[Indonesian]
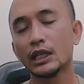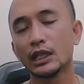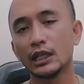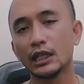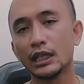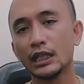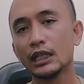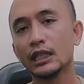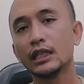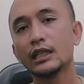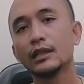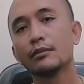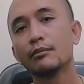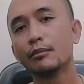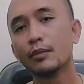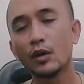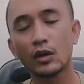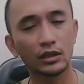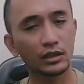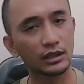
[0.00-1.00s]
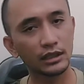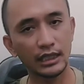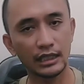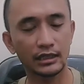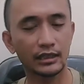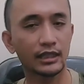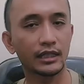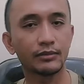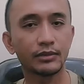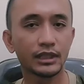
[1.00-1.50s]
di box
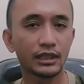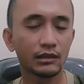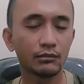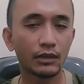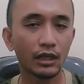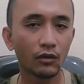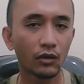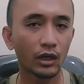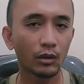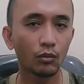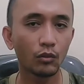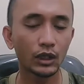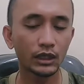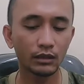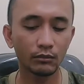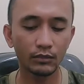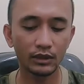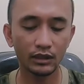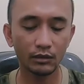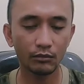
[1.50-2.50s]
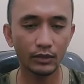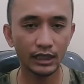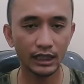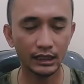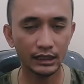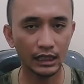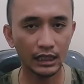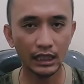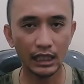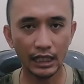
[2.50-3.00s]
deskripsi di bawah buat teman-teman
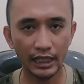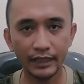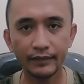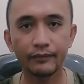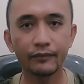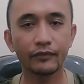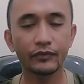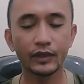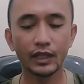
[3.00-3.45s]
yang tertarik